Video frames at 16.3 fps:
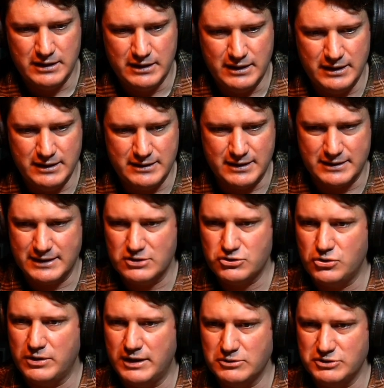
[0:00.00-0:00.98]

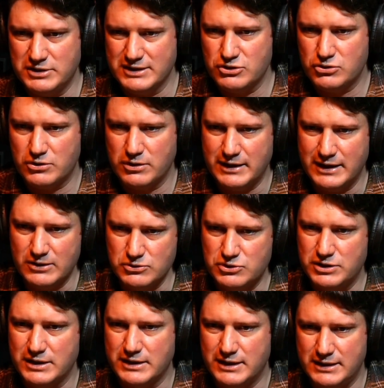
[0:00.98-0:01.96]
internacional de
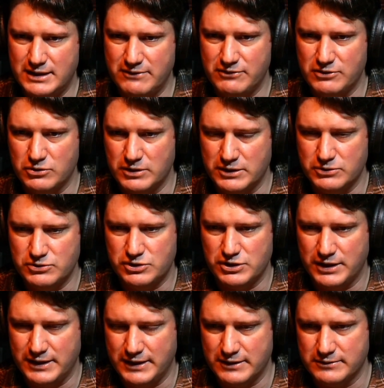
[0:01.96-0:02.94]
astronáutica que teve no Rio de
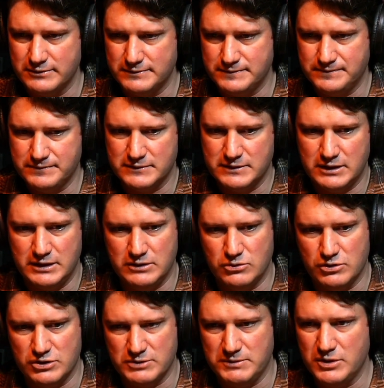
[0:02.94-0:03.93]
Janeiro em
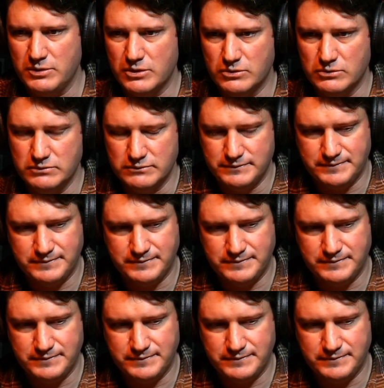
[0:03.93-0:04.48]
2001.